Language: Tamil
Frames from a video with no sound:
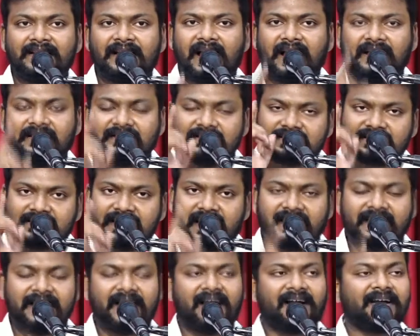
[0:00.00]
அது
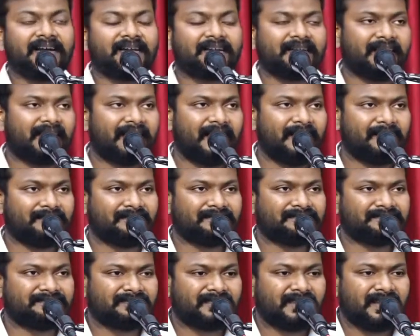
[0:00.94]
சரியாக இருக்கலாம்
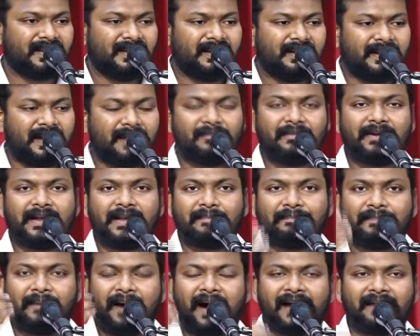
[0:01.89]
நம்முடைய
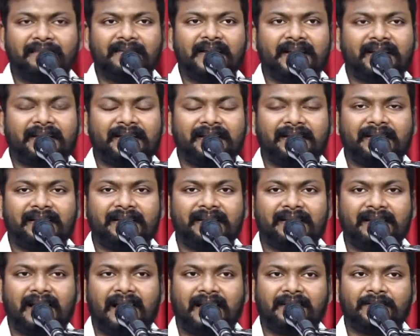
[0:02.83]
பார்வைக்கு
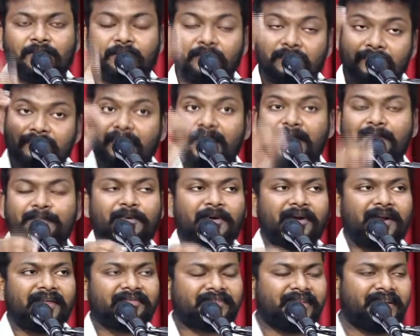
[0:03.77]
அது உண்மை
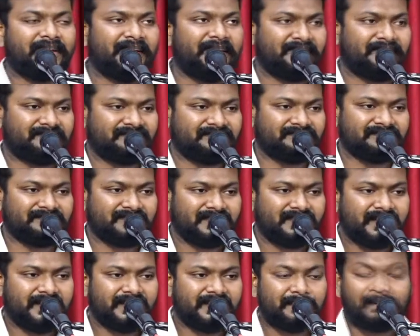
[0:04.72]
போல தெரியும்
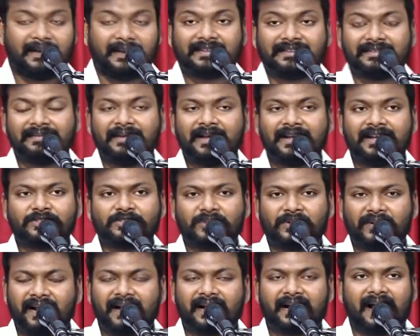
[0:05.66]
இந்த பத்து பேர்
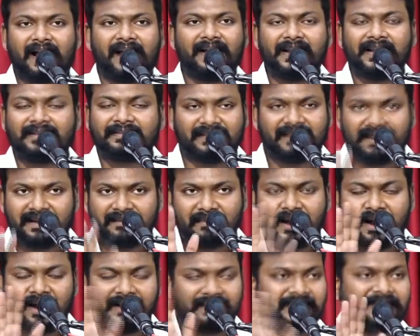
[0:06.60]
சொன்ன காரியத்தில்
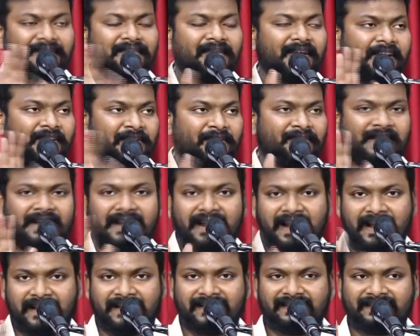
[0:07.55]
மாற்றம் ஏதும்
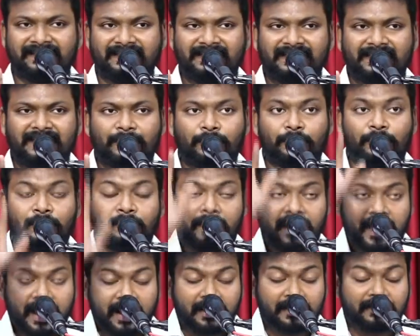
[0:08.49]
இல்லை
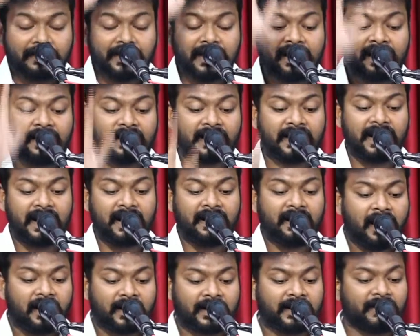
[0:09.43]
உண்மையாகவே அங்கே
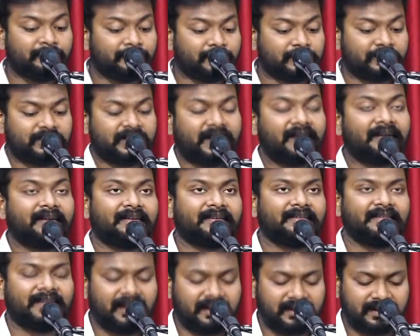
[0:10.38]
ஏனாக்கின் புத்திரர்
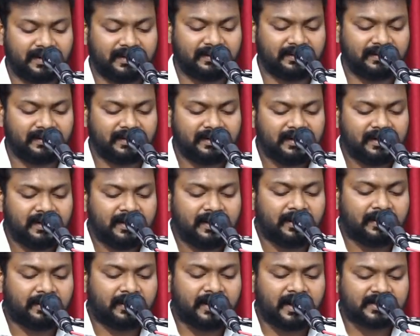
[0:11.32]
இருந்தார்கள்
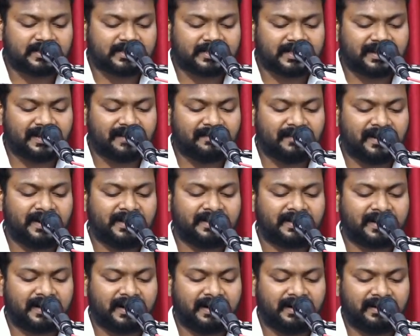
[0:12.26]
ராட்சத
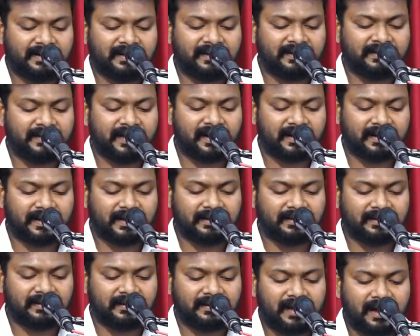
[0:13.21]
மனிதர்கள் இருந்தார்கள்
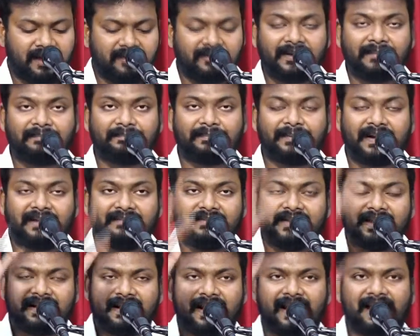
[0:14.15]
அவங்க
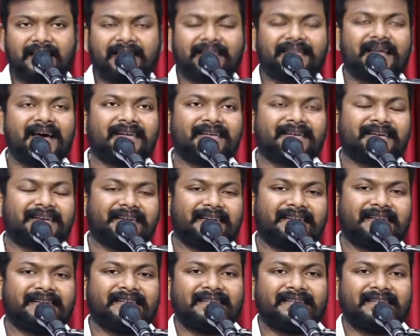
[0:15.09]
பிறவியெல்லாம் அங்கே தான் இருக்குது